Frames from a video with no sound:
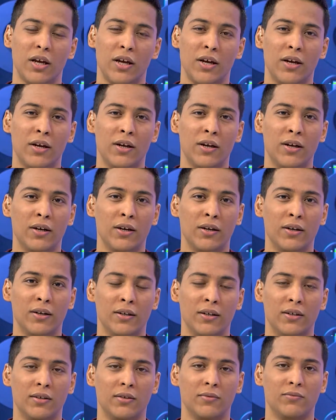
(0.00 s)

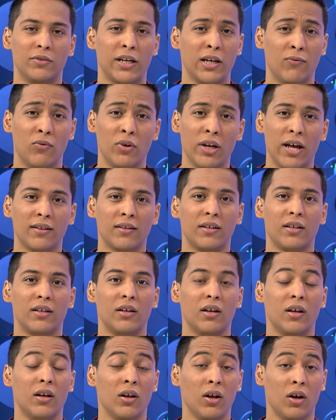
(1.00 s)
آه، تليفونات
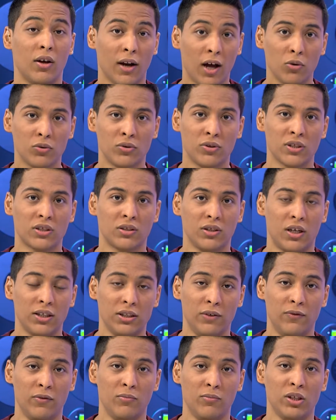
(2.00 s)
راوترز
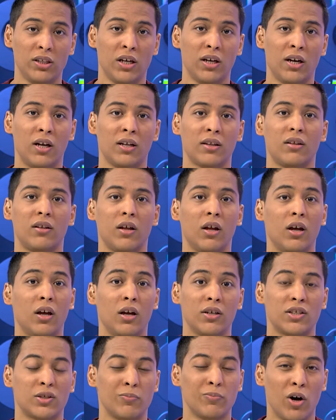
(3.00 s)
حتى في المطارات
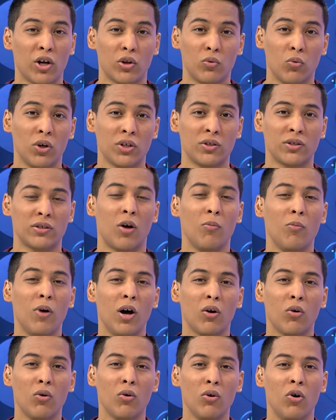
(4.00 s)
سمارت آه، واتشز هما
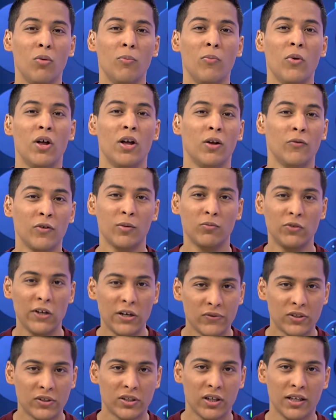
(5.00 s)
كلهم فيهم
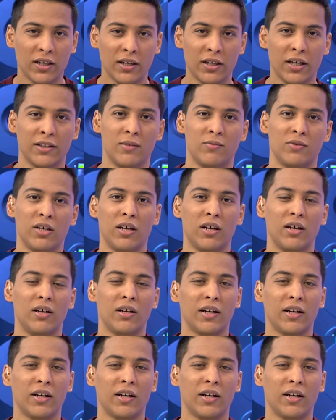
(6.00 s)
طرف صغير يخدم زي